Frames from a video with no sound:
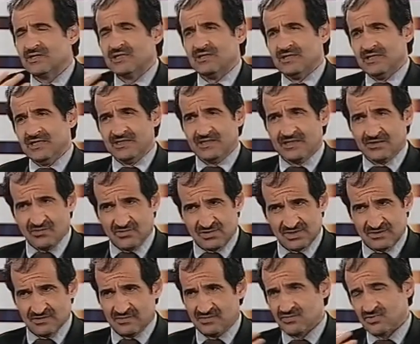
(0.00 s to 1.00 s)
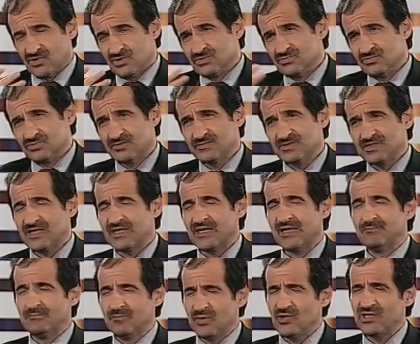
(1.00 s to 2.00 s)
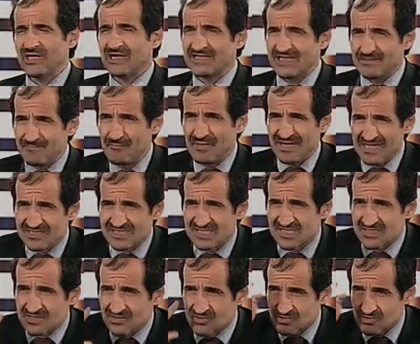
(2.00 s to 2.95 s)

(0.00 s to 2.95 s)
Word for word: è una cosa, ti togli tutti i pensieri e poi a che pensi?